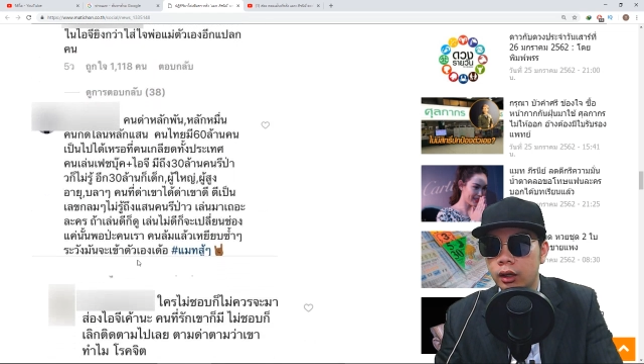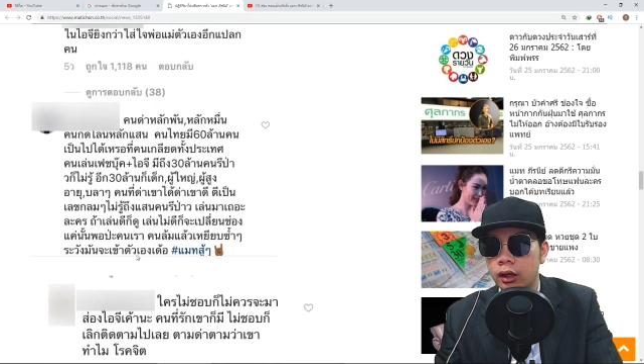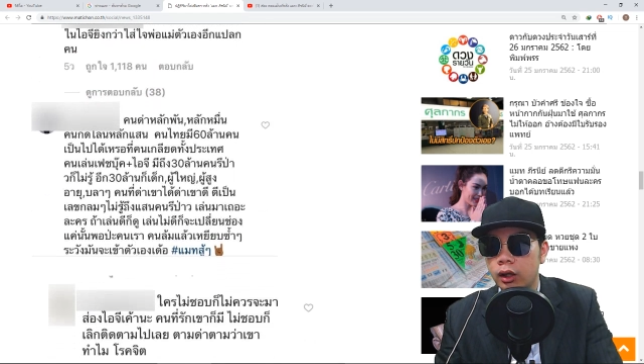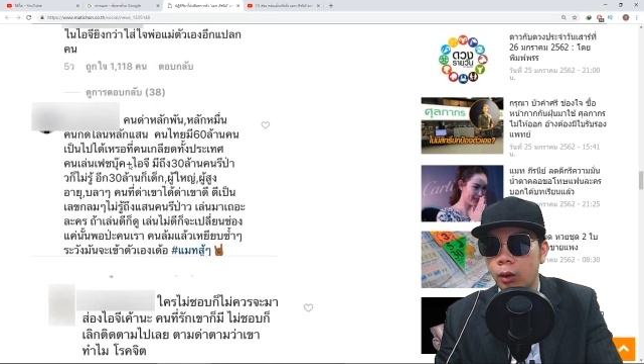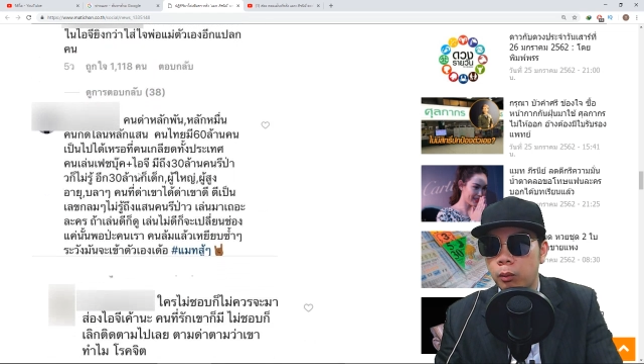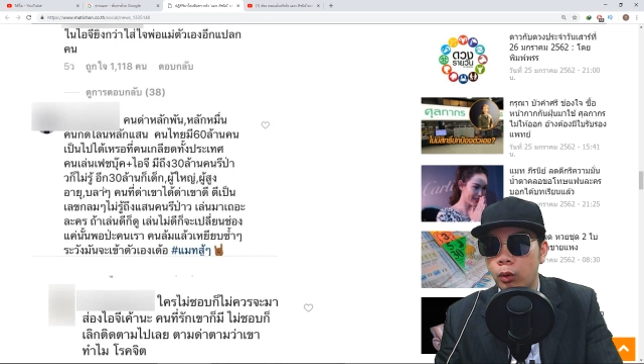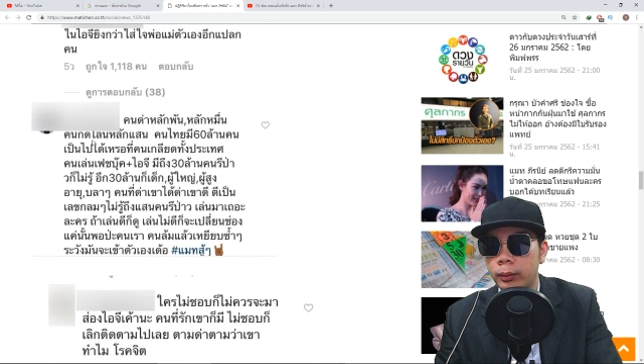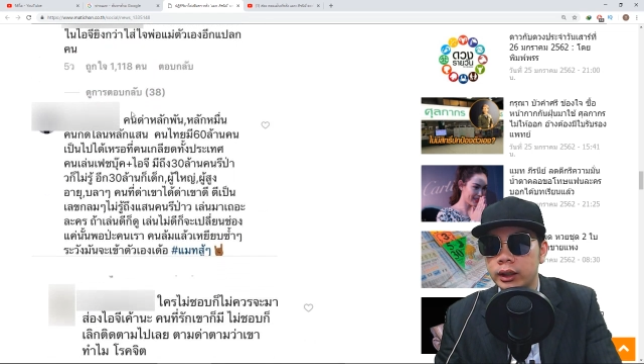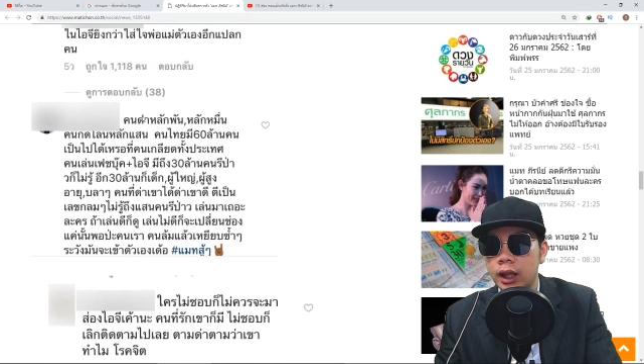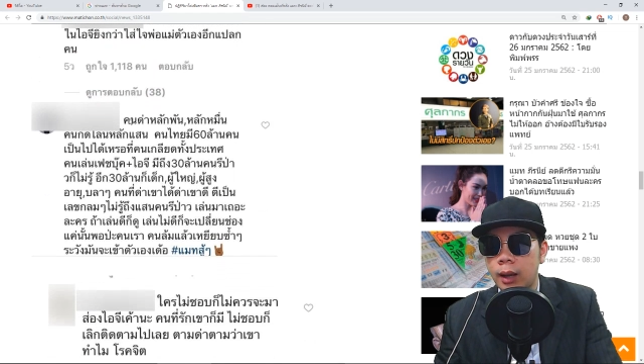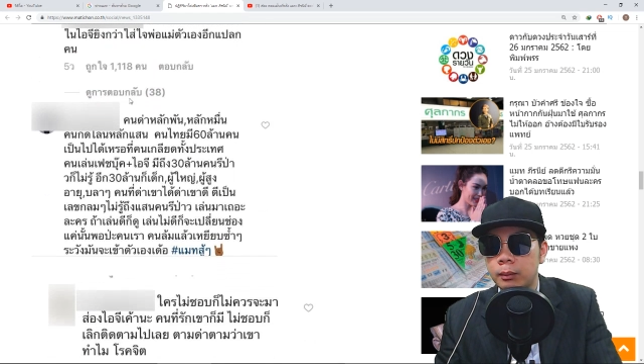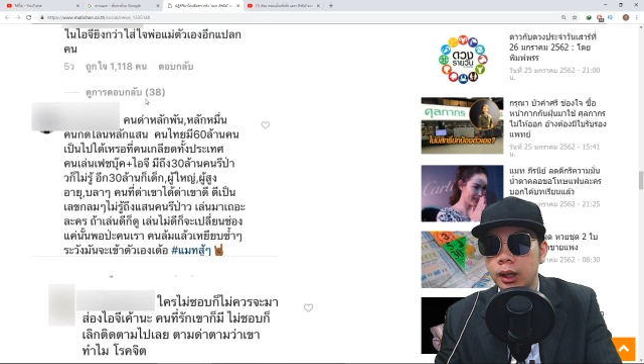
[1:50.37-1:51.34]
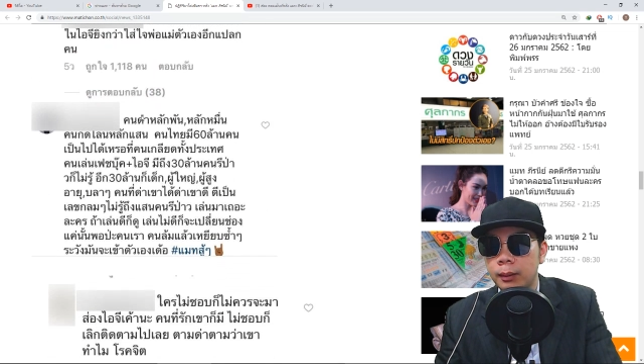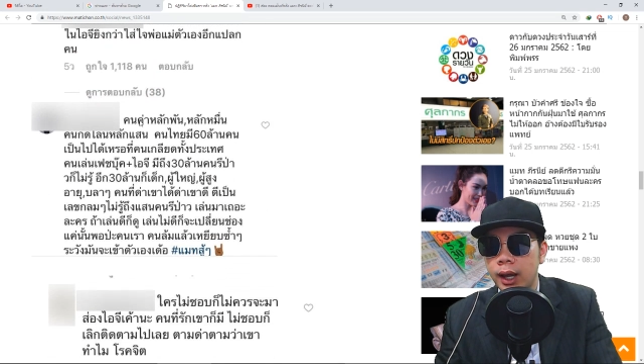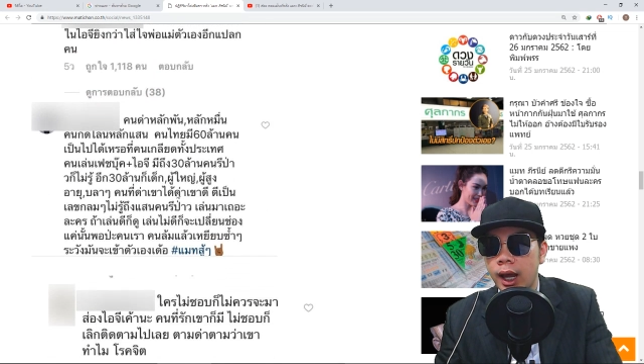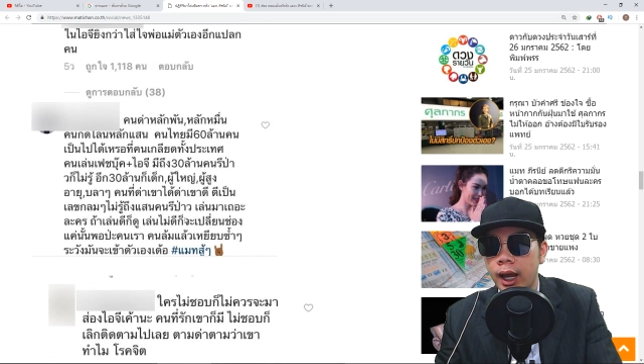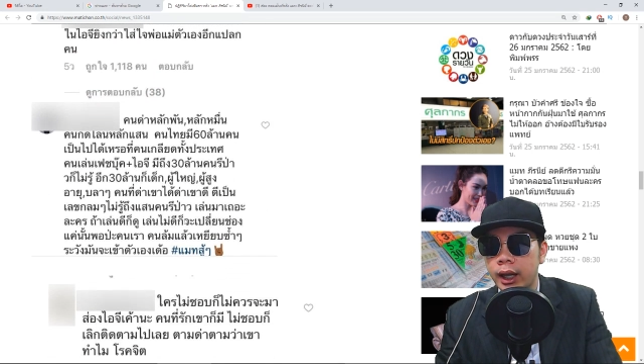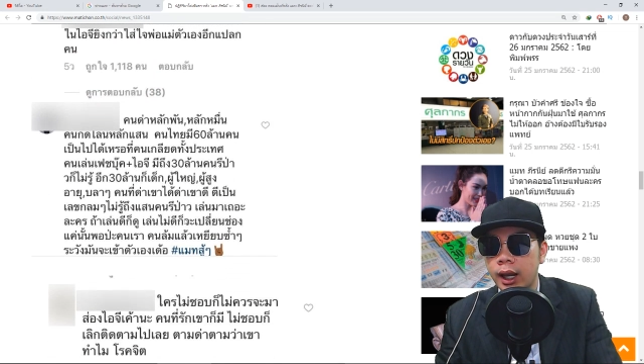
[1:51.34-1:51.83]
ก็พูดไปตามเนื้อผ้า
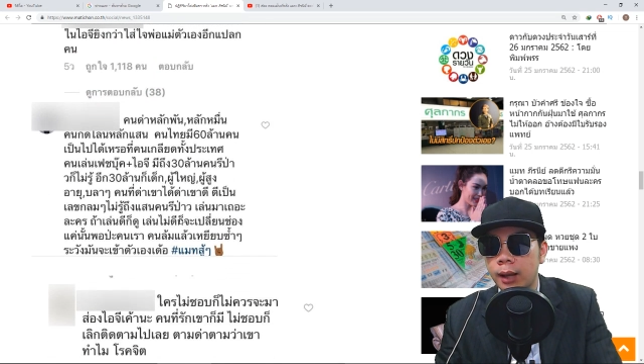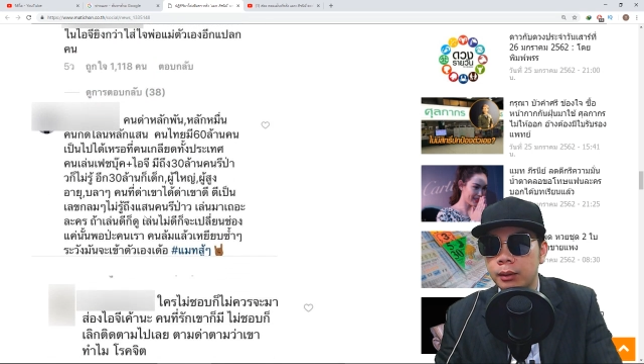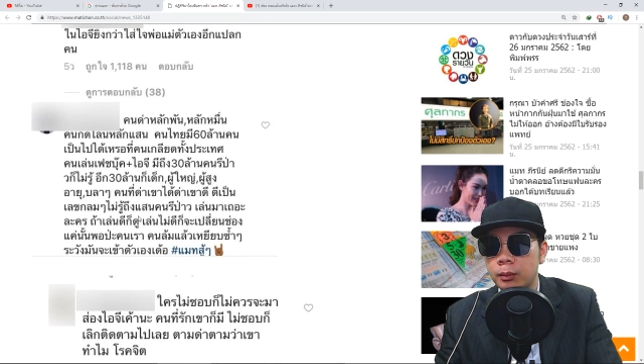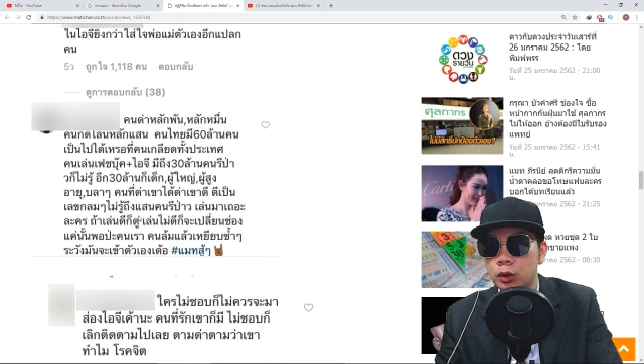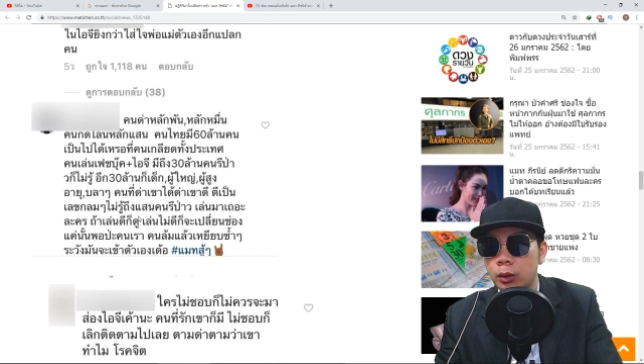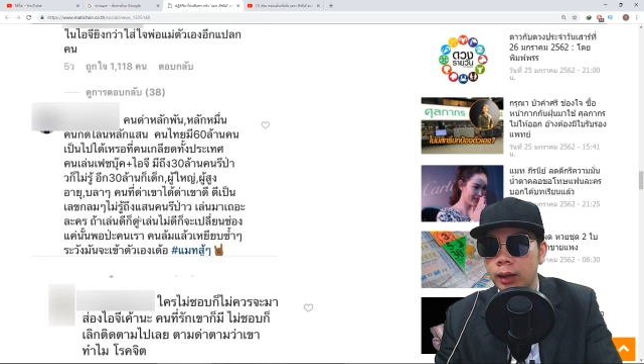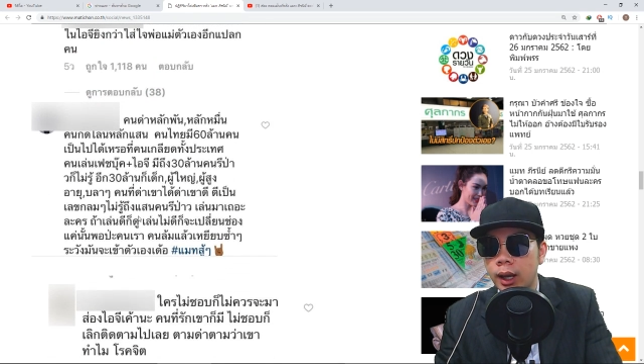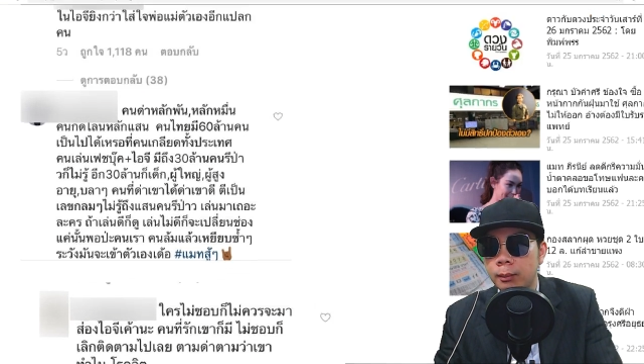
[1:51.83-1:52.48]
นะครับท่านผู้ชมครับ